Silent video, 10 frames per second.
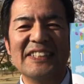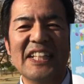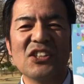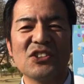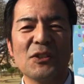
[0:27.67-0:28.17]

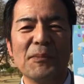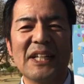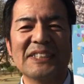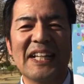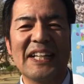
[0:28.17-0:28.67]
全国の
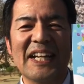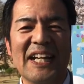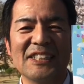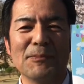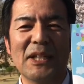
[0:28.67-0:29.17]
皆さん
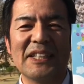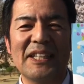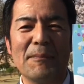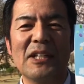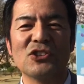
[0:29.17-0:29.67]
が集まっ
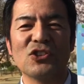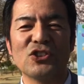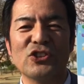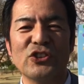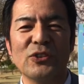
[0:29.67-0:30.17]
て瞑想
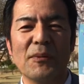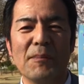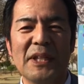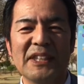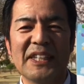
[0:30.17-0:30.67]
する
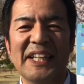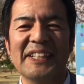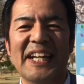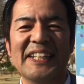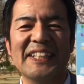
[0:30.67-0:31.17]
めった
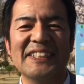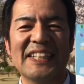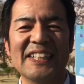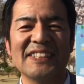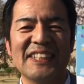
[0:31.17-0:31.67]
にない
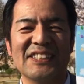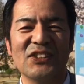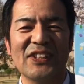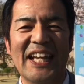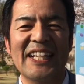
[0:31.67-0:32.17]
チャンスです
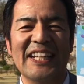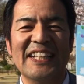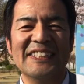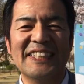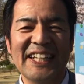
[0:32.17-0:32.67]
ので
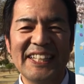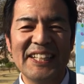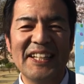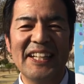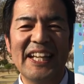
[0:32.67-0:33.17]
是非
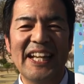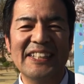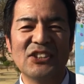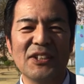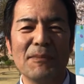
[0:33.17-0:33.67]

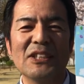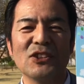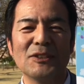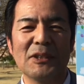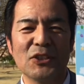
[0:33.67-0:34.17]
一緒に瞑
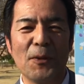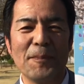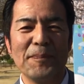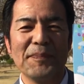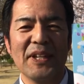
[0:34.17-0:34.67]
想しましょ
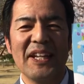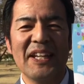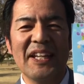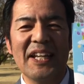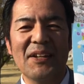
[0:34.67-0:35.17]

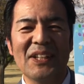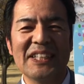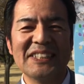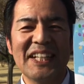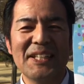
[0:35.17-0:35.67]
う
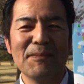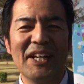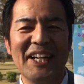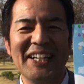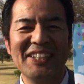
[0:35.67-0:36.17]
私が
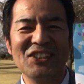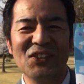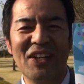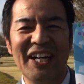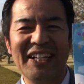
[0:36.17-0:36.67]
今いる
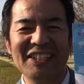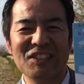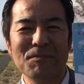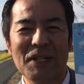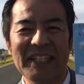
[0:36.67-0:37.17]
のは
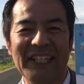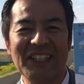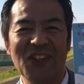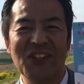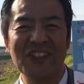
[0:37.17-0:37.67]
群馬
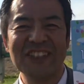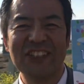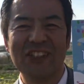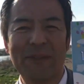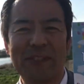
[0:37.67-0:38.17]
県の
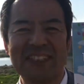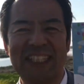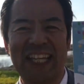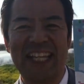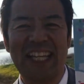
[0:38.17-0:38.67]
千代田町
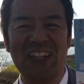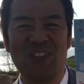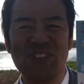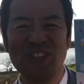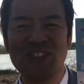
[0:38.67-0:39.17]
で
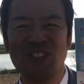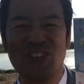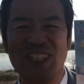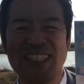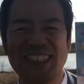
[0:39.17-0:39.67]
こういうと
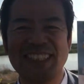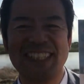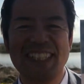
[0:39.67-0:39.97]
ころです